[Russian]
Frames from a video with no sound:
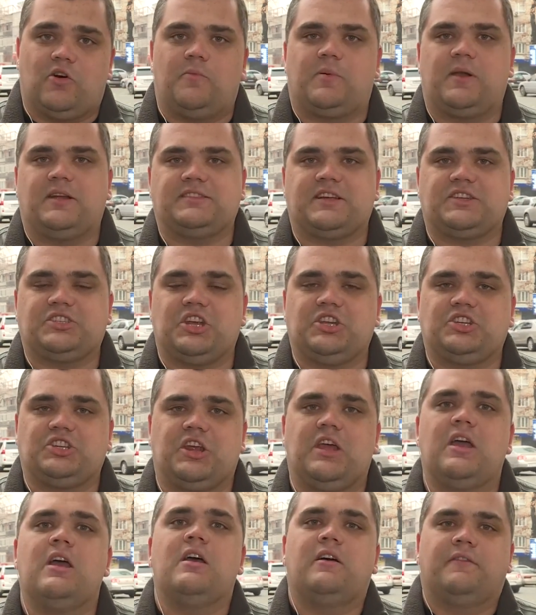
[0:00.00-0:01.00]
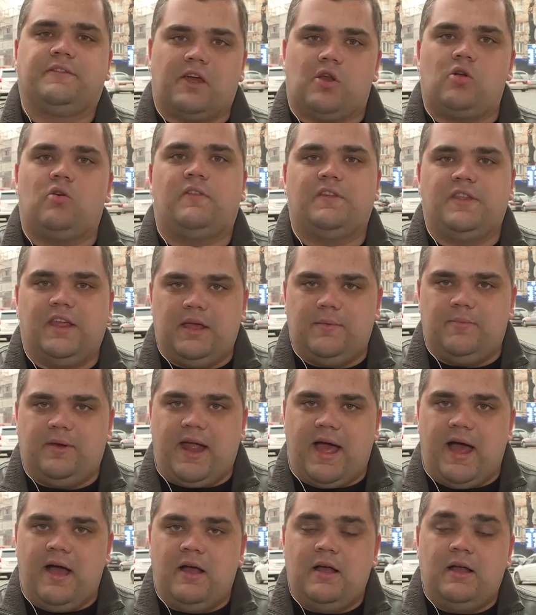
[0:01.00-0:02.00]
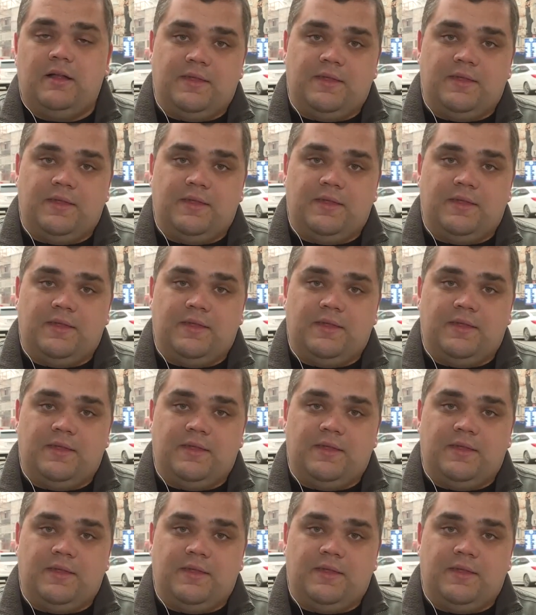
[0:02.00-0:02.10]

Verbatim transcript: произошедшей 2 ноября.